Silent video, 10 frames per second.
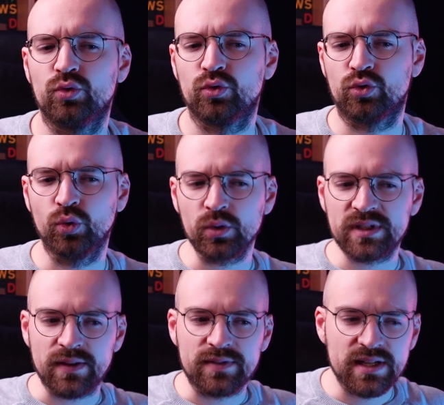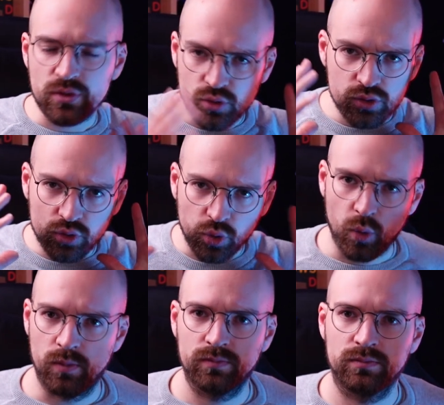Donc, ça faisait juste
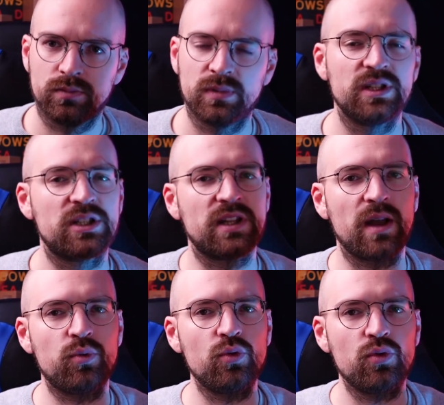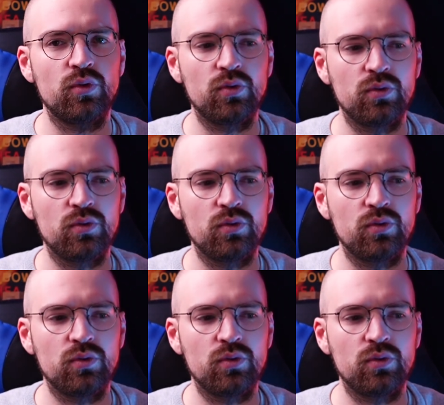trop. J'étais un peu...